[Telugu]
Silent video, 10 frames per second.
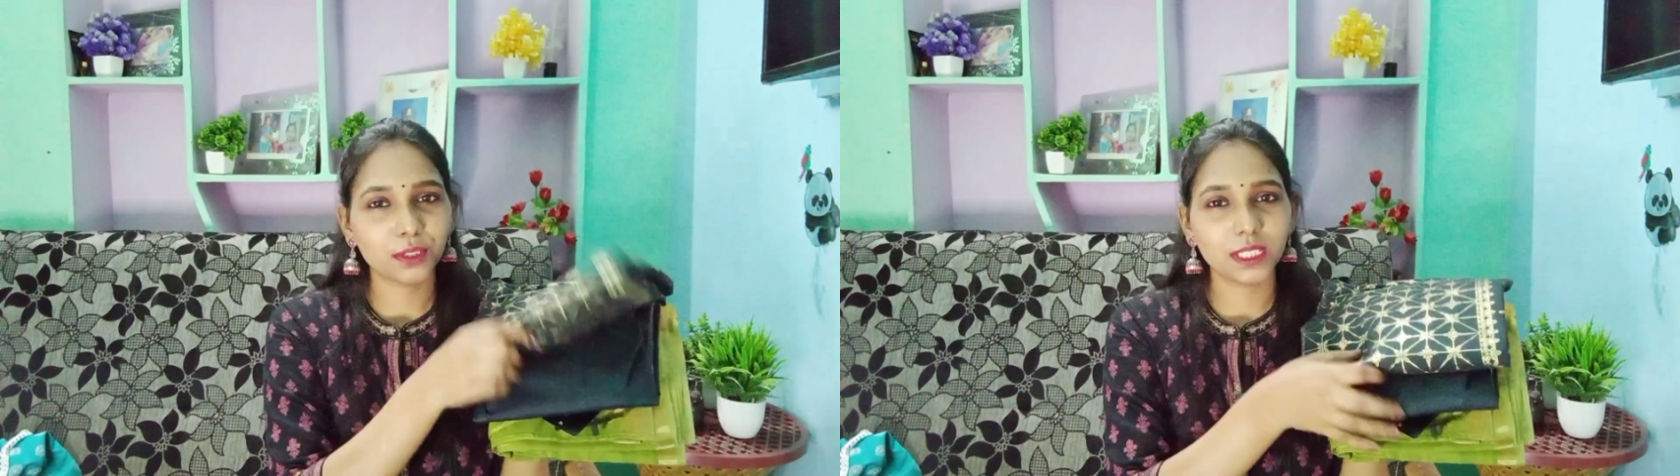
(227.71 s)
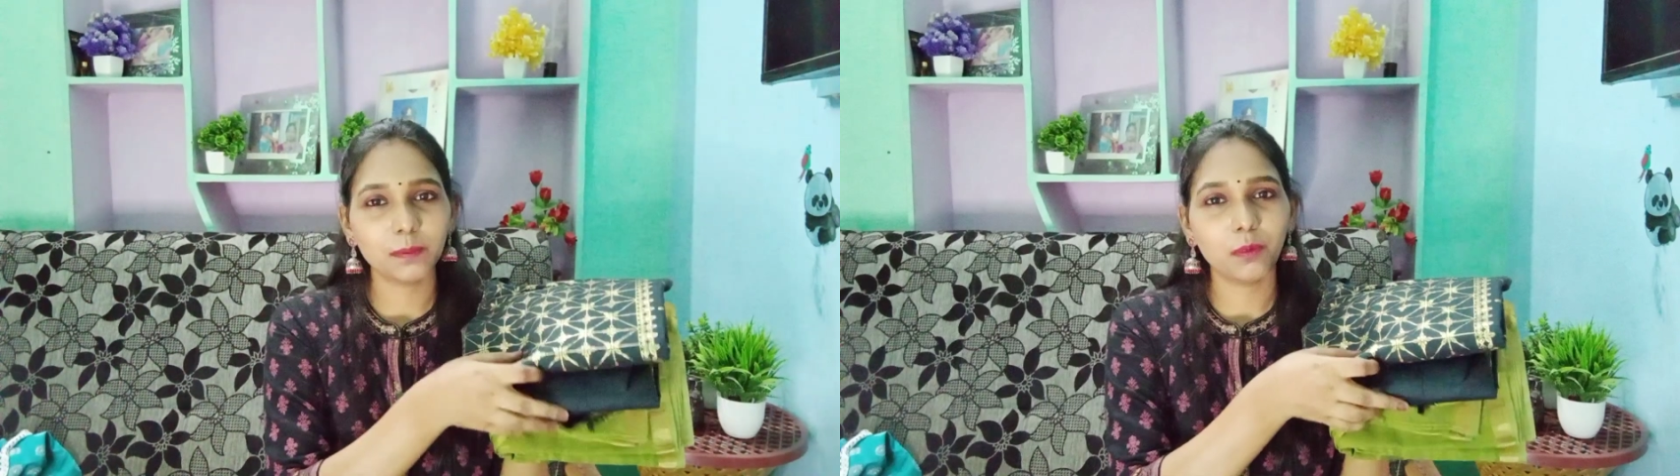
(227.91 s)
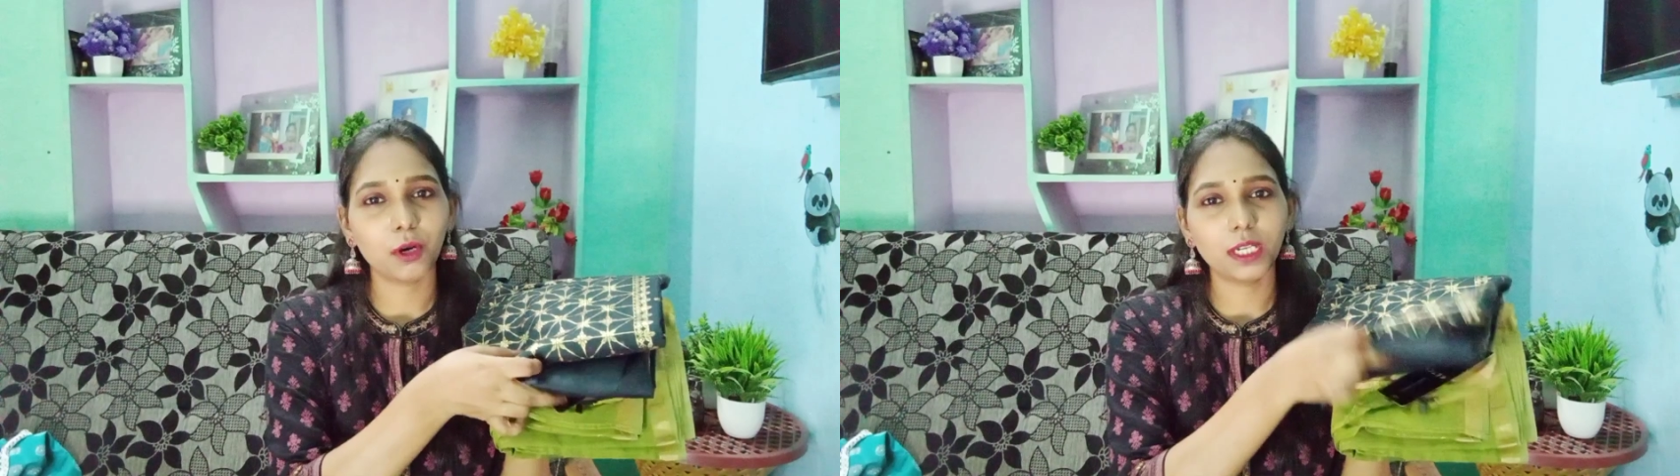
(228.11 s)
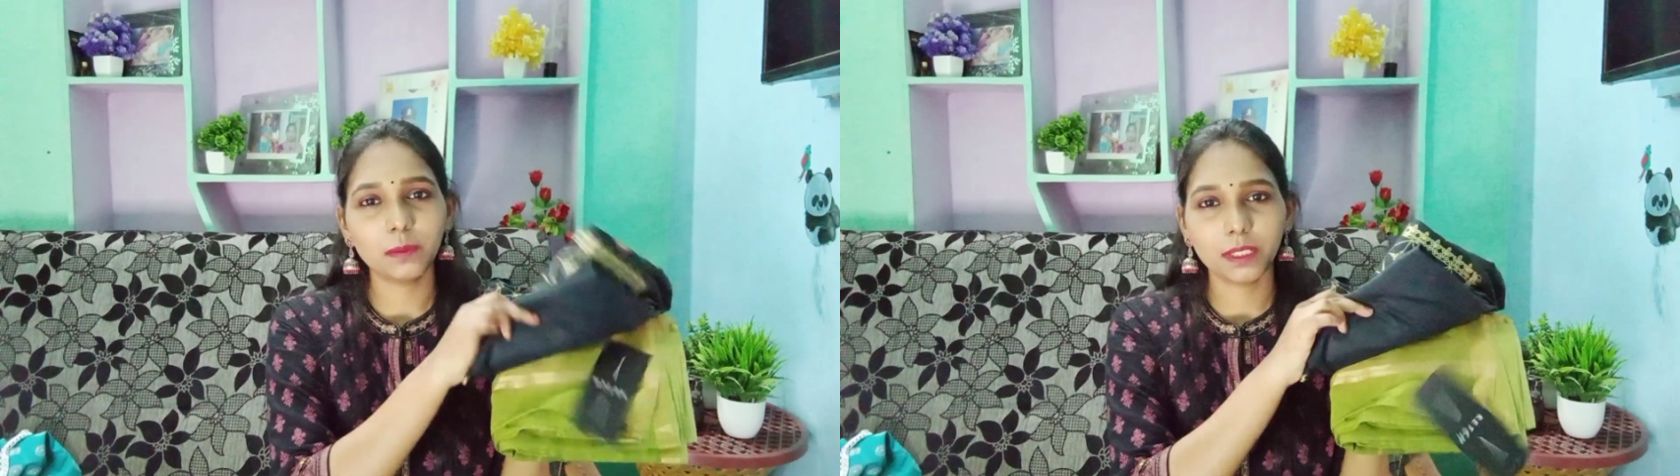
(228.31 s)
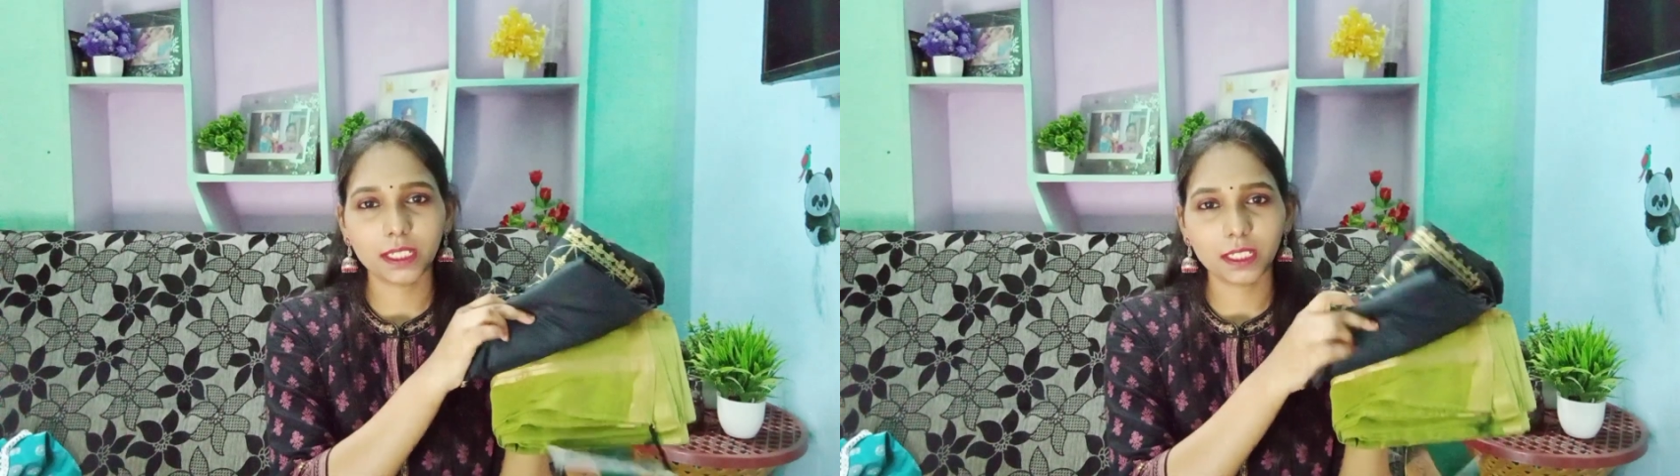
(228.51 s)
కుర్తి
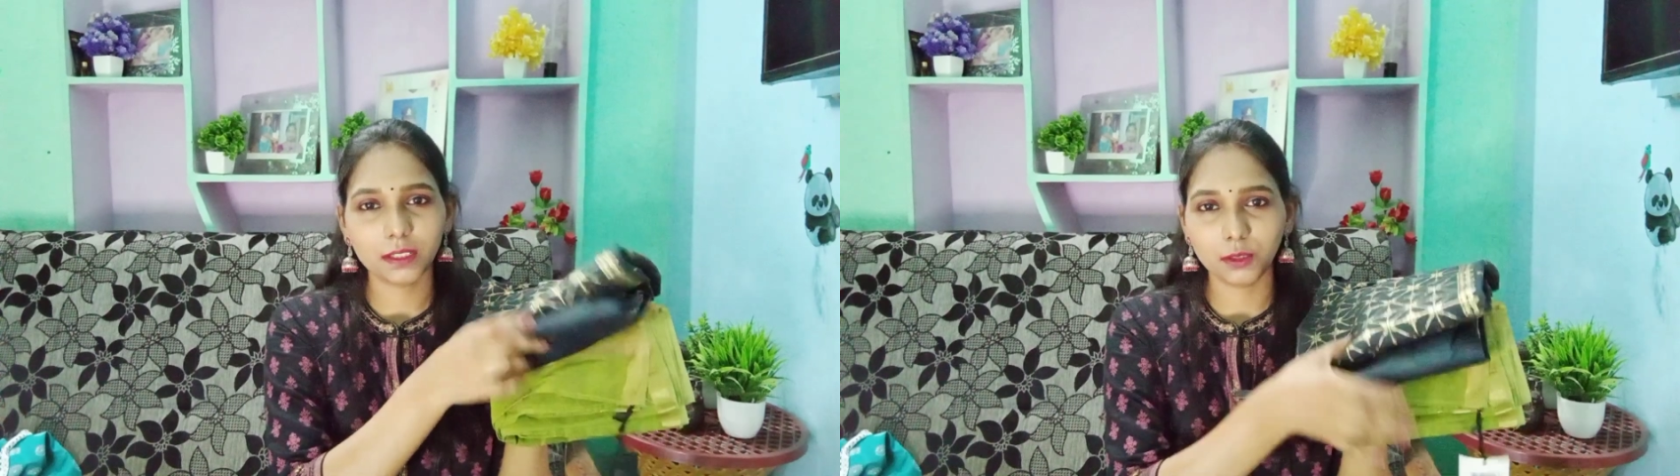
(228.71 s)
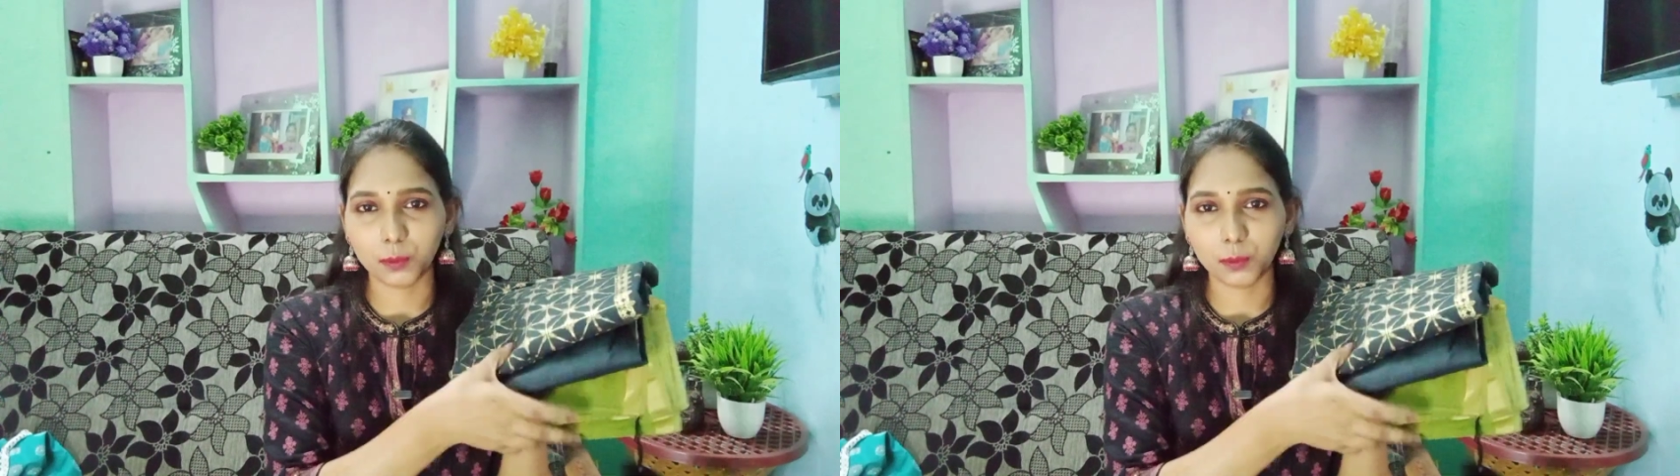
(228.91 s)
బాటమ్ ఇంకా